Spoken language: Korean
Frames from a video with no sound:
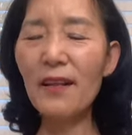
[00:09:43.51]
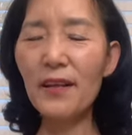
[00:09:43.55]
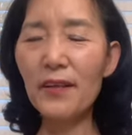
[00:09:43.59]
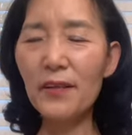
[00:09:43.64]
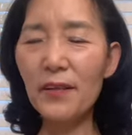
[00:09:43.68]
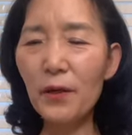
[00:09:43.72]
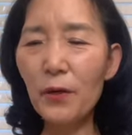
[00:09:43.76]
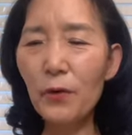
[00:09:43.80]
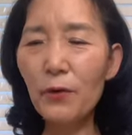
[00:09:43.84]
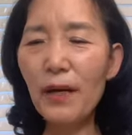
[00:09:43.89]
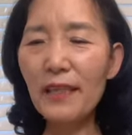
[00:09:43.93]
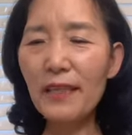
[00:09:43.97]

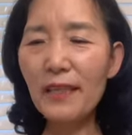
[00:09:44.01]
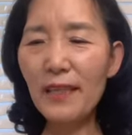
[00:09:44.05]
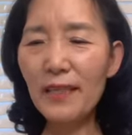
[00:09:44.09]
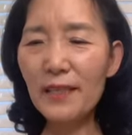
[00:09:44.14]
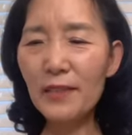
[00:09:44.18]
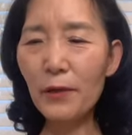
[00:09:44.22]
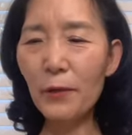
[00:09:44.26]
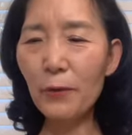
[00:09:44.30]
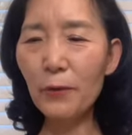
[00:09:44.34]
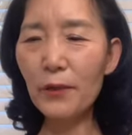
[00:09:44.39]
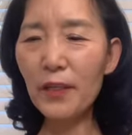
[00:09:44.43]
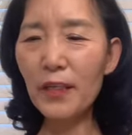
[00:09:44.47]

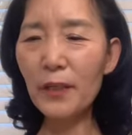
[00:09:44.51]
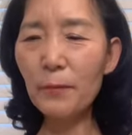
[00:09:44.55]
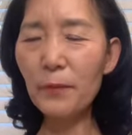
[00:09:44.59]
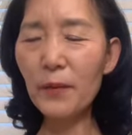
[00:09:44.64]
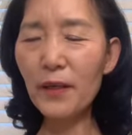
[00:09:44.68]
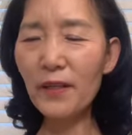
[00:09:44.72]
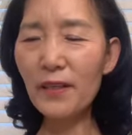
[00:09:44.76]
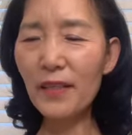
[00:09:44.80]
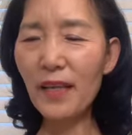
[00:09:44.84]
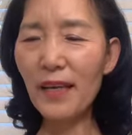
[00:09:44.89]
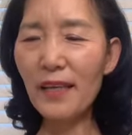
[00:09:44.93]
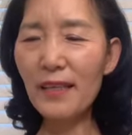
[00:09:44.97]
여호와께서 우리
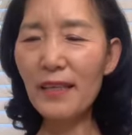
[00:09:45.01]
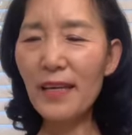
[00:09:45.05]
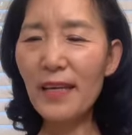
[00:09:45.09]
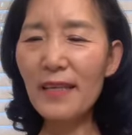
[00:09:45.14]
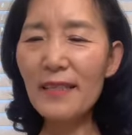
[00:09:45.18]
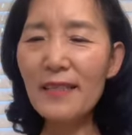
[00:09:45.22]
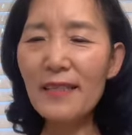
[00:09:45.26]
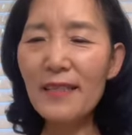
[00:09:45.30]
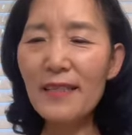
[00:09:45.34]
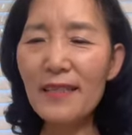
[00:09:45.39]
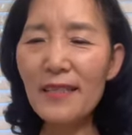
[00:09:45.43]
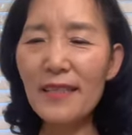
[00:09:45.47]
편에
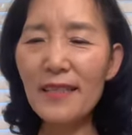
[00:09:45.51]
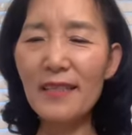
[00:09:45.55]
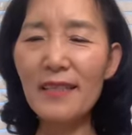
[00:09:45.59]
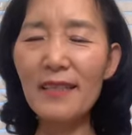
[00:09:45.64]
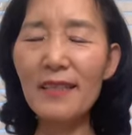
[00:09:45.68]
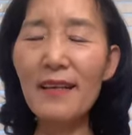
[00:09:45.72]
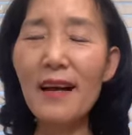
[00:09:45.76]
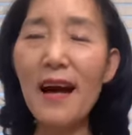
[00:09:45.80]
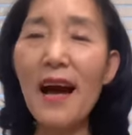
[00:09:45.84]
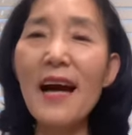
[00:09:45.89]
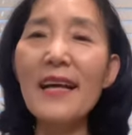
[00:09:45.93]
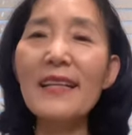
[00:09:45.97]

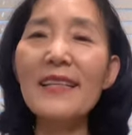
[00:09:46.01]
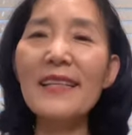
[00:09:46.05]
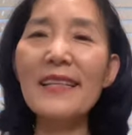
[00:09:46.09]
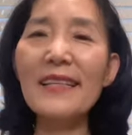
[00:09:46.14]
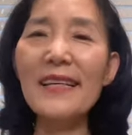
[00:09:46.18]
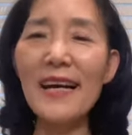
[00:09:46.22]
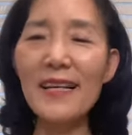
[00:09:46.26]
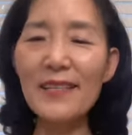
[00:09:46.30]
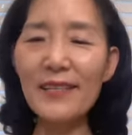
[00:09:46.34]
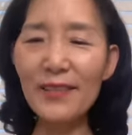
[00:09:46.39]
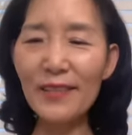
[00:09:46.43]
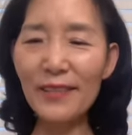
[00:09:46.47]
계시지
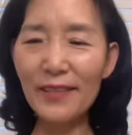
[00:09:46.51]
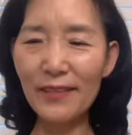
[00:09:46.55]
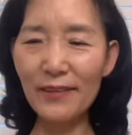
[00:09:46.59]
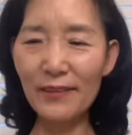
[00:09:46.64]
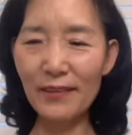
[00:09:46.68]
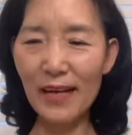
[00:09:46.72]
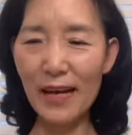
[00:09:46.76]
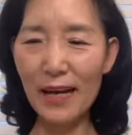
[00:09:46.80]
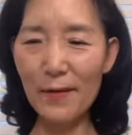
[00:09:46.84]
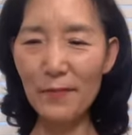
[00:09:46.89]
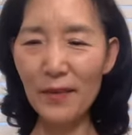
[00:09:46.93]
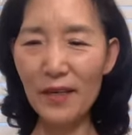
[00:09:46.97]

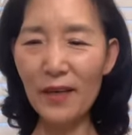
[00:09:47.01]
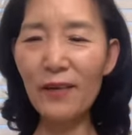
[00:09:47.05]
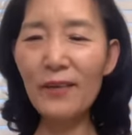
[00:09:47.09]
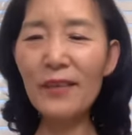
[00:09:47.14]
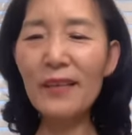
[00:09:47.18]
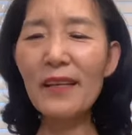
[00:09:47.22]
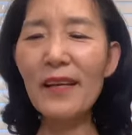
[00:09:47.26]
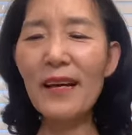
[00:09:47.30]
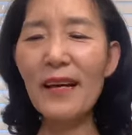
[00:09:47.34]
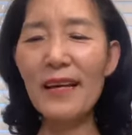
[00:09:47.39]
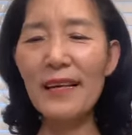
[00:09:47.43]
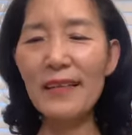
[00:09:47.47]

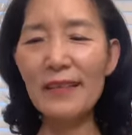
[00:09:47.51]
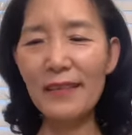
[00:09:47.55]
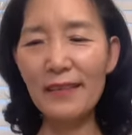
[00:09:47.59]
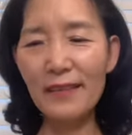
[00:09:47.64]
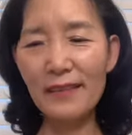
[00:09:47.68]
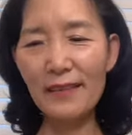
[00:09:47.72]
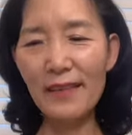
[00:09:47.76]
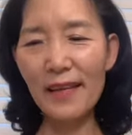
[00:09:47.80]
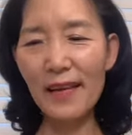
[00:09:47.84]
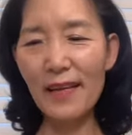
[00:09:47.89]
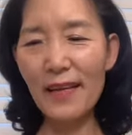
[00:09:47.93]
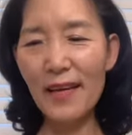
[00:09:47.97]
아니하셨더라면
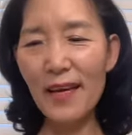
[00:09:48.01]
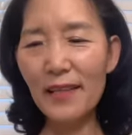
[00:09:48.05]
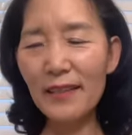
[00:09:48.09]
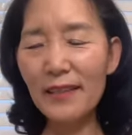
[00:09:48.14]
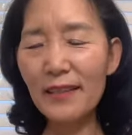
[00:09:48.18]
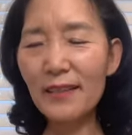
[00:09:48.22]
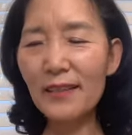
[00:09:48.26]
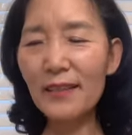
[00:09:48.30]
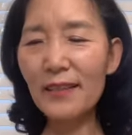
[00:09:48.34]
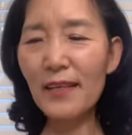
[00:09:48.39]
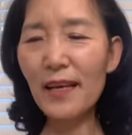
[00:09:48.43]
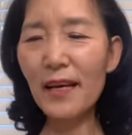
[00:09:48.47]
그때에
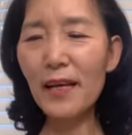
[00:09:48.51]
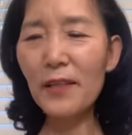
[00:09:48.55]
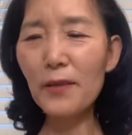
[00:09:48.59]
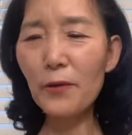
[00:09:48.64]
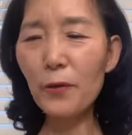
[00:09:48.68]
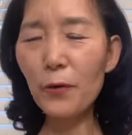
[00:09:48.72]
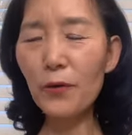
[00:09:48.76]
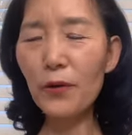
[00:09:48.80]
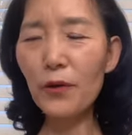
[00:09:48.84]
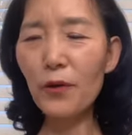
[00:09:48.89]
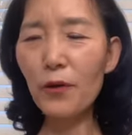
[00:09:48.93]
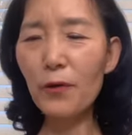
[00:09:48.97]
그들의
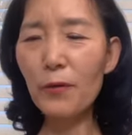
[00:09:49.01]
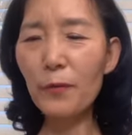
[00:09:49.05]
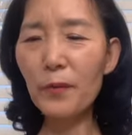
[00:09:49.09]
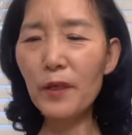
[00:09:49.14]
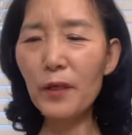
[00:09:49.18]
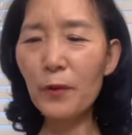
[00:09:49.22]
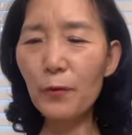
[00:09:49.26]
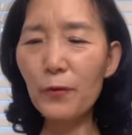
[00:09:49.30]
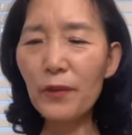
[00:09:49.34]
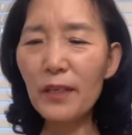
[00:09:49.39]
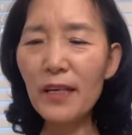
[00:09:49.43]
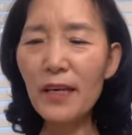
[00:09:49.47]
노여움이
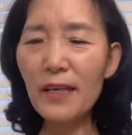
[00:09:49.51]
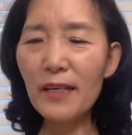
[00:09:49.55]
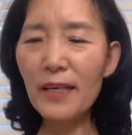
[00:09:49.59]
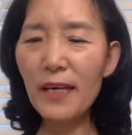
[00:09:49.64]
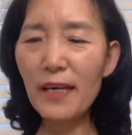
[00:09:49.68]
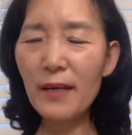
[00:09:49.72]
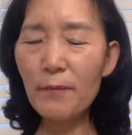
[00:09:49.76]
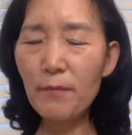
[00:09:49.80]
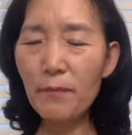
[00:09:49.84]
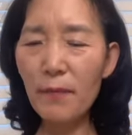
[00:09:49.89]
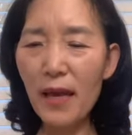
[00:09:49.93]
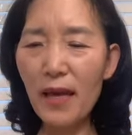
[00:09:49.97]

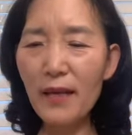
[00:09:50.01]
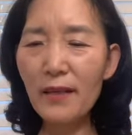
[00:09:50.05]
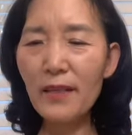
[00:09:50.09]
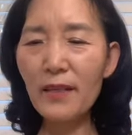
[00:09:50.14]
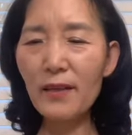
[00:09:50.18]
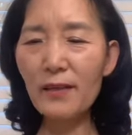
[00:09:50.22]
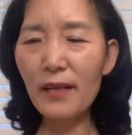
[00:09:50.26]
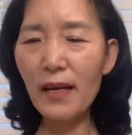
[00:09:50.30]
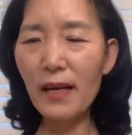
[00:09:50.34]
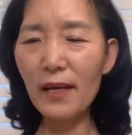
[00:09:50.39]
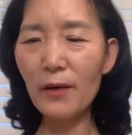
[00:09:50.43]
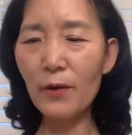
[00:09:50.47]
우리에게
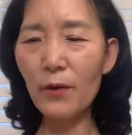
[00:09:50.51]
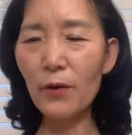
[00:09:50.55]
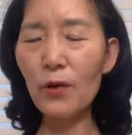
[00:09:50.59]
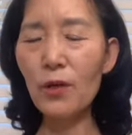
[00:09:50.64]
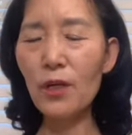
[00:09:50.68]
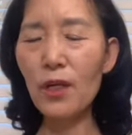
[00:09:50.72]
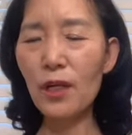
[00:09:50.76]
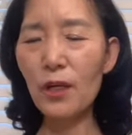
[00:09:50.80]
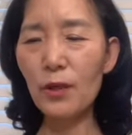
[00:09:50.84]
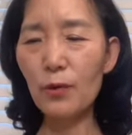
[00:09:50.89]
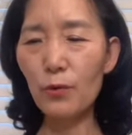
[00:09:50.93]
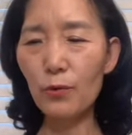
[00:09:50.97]
맹렬하여
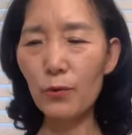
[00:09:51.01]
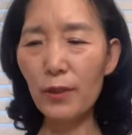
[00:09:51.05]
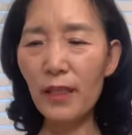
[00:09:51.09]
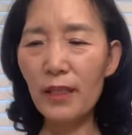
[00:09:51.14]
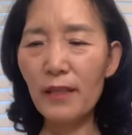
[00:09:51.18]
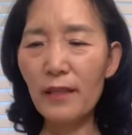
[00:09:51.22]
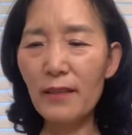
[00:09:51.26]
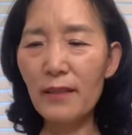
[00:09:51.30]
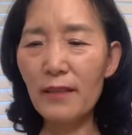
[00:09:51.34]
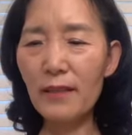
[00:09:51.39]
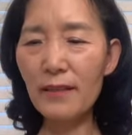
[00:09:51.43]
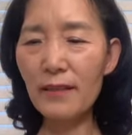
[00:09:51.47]

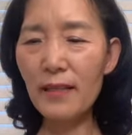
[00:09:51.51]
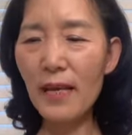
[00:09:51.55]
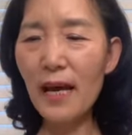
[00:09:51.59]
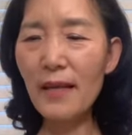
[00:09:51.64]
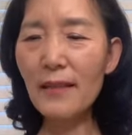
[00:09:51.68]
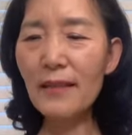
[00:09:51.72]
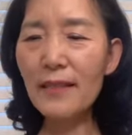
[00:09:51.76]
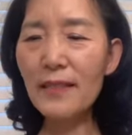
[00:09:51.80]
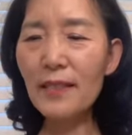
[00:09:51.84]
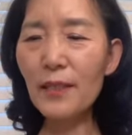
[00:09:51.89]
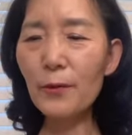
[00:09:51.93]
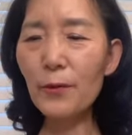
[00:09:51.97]
우리를
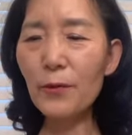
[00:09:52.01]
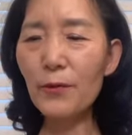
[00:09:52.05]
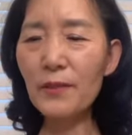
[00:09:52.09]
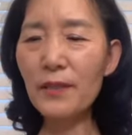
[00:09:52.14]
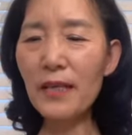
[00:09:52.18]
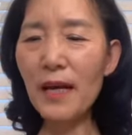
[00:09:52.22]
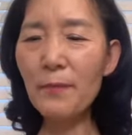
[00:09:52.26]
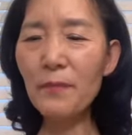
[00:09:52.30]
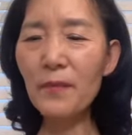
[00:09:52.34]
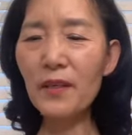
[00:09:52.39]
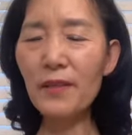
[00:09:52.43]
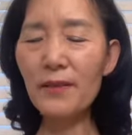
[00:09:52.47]
산채로
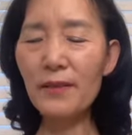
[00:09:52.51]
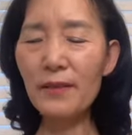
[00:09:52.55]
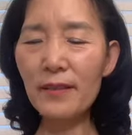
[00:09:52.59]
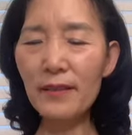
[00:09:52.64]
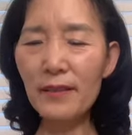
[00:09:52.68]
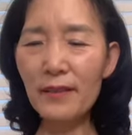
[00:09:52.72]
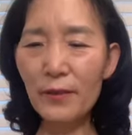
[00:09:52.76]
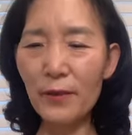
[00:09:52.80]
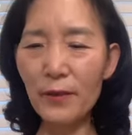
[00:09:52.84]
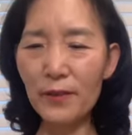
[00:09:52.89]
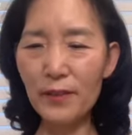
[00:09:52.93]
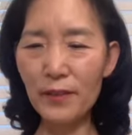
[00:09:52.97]

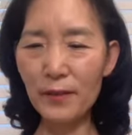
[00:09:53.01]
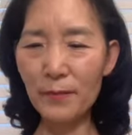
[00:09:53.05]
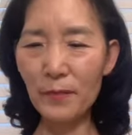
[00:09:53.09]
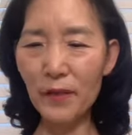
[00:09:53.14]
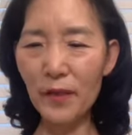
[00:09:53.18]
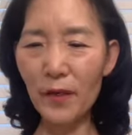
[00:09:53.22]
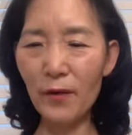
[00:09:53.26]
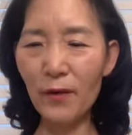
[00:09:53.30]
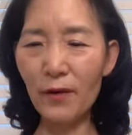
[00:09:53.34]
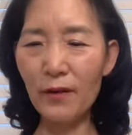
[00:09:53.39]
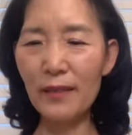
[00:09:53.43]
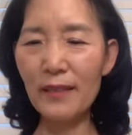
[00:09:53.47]
삼겼을
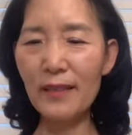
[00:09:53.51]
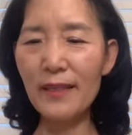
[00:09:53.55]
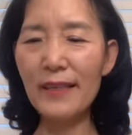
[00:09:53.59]
것이며